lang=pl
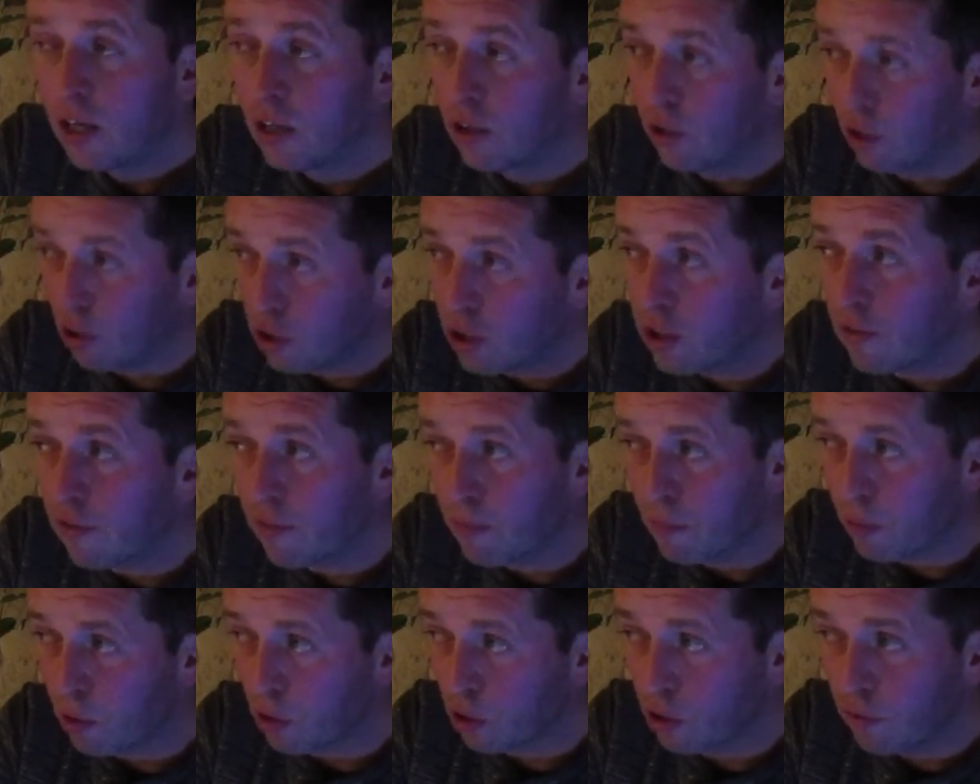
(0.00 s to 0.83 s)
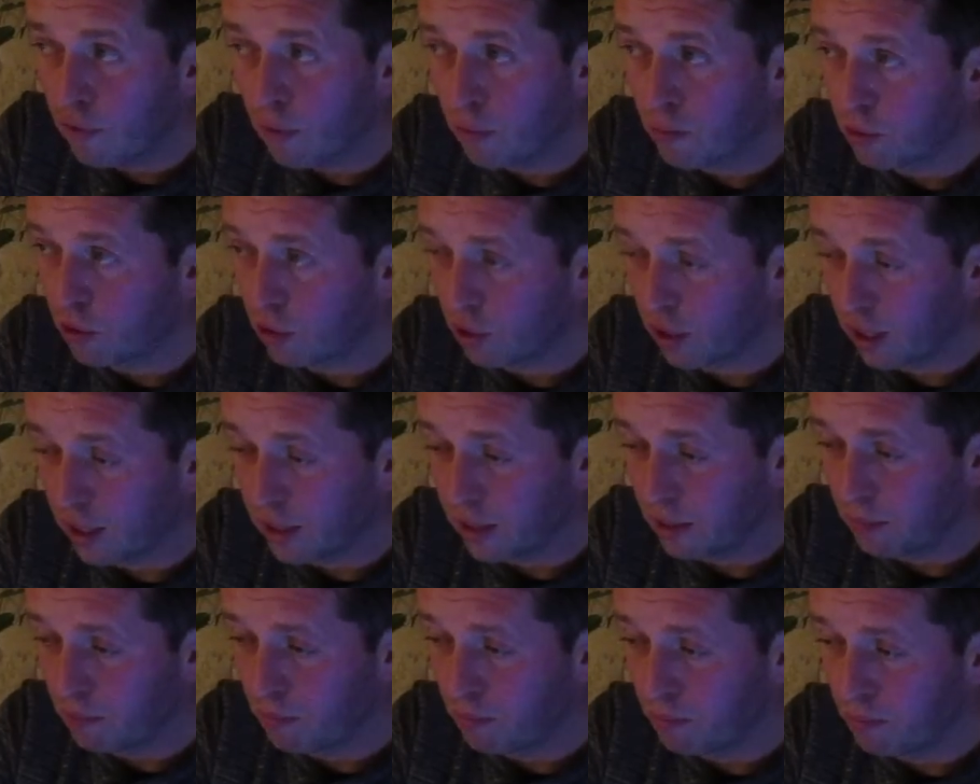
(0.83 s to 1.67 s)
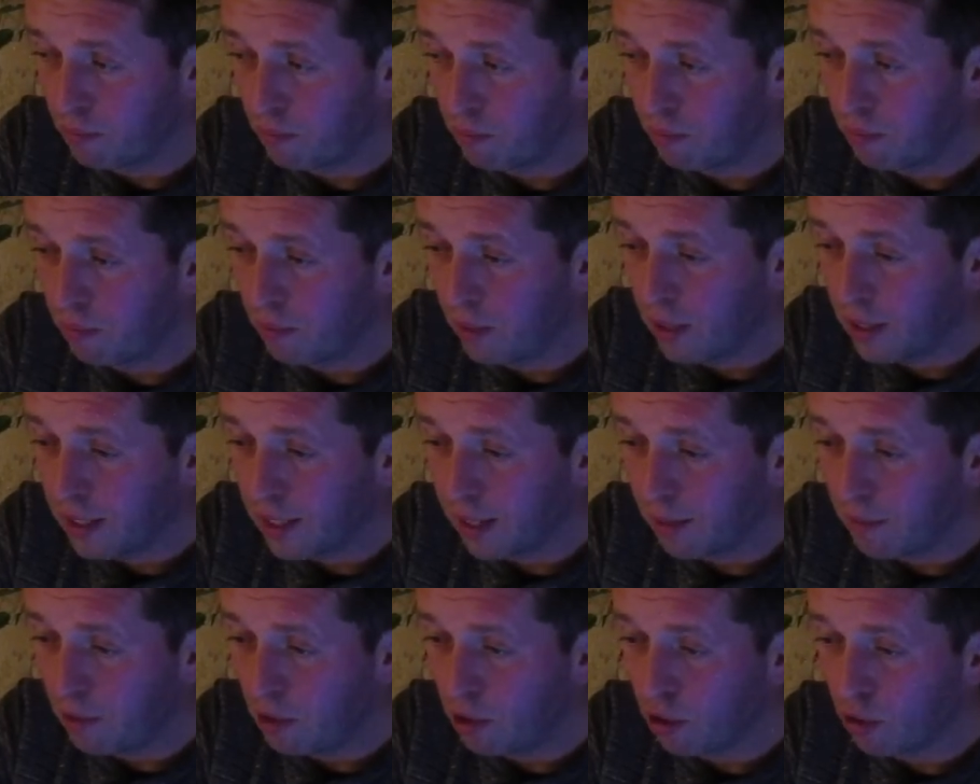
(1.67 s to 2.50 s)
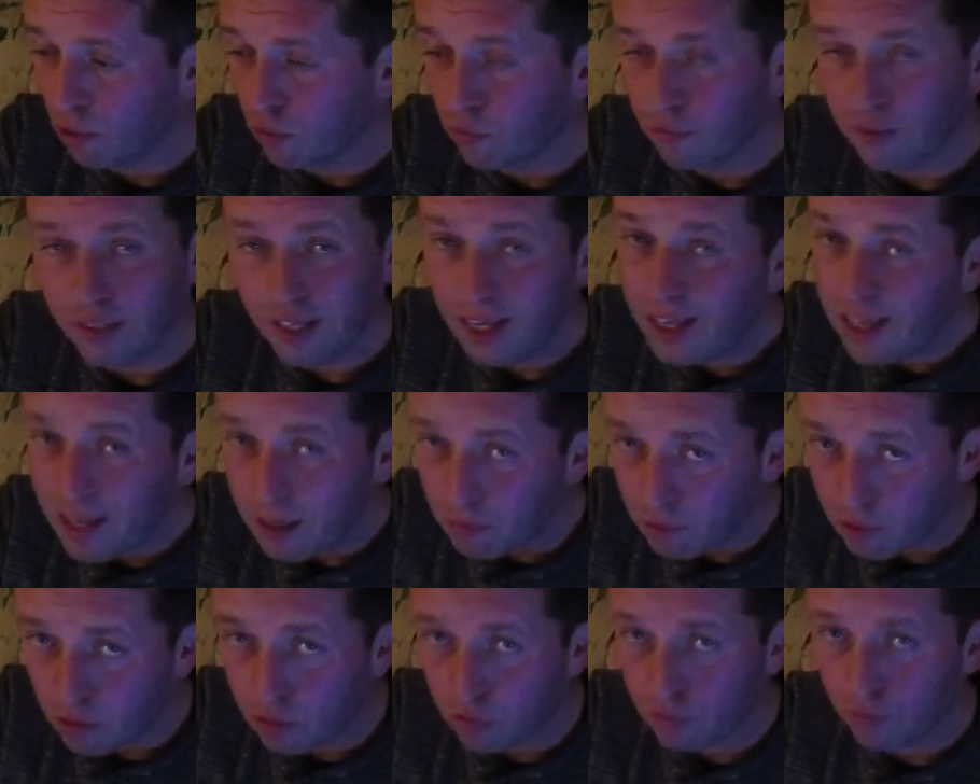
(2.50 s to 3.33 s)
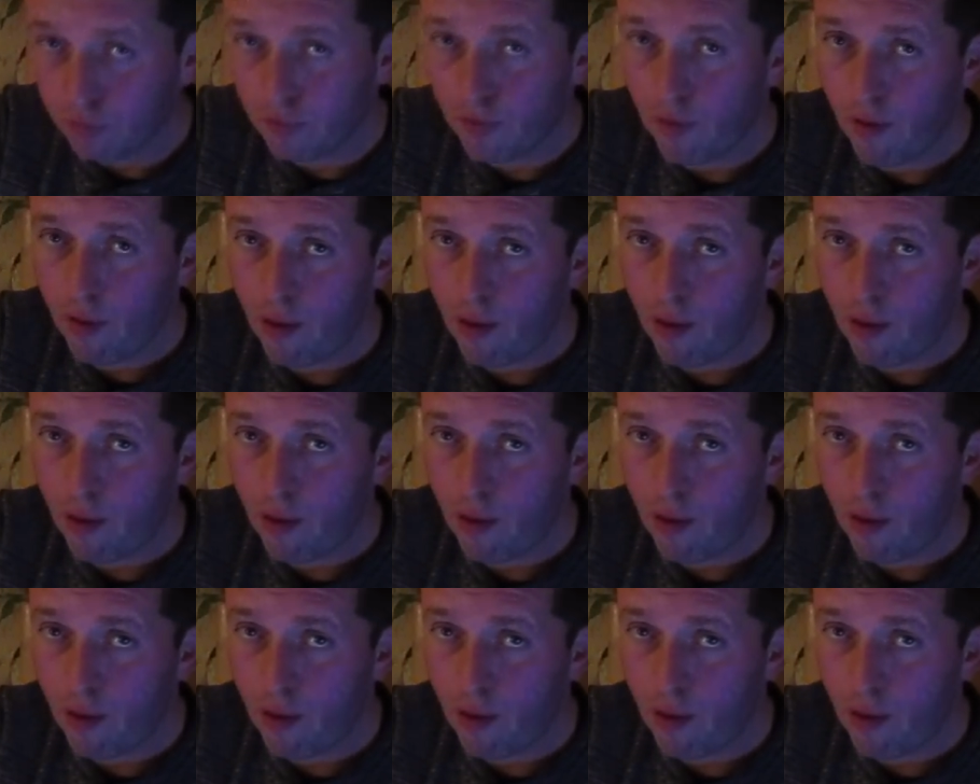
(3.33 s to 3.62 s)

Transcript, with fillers: to, że wymordował przy okazji kilka milionów nie Niemców,